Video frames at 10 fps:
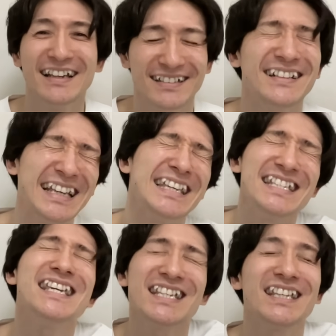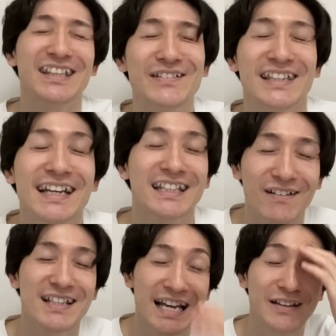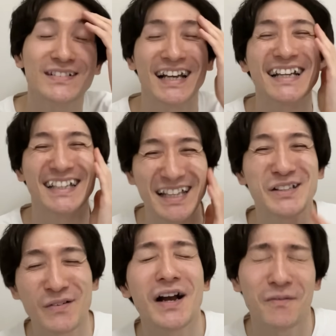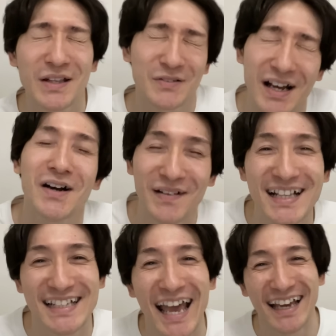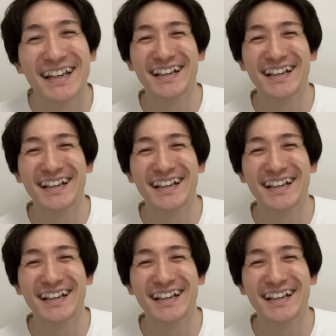うん、いちいちっていう言い方はじゃあ良くなかったね。それはごめん、それはごめんなさい。